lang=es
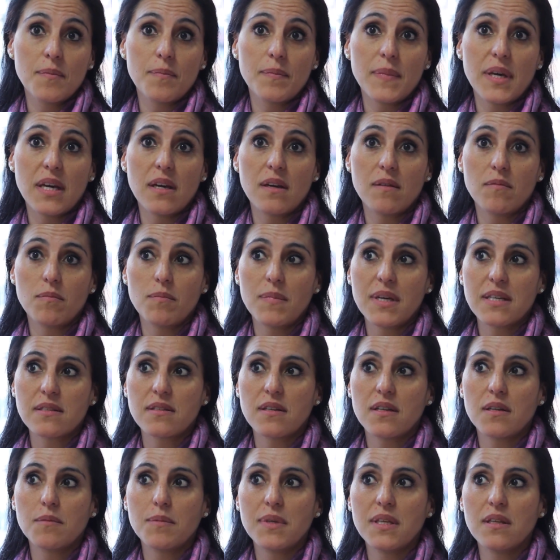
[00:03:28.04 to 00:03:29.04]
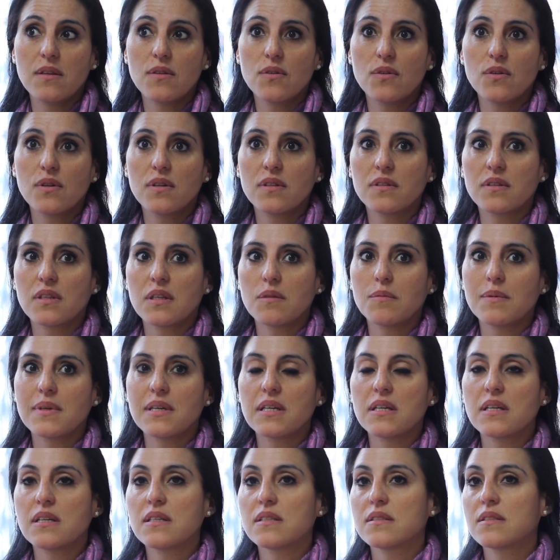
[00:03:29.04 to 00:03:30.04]
me, me ha servido en
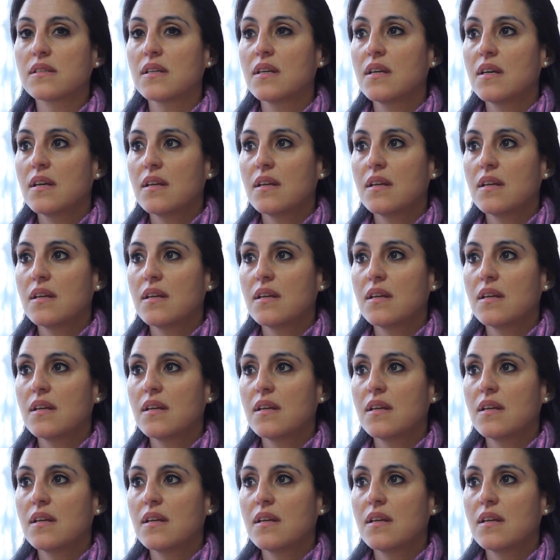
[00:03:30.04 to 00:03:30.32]
temas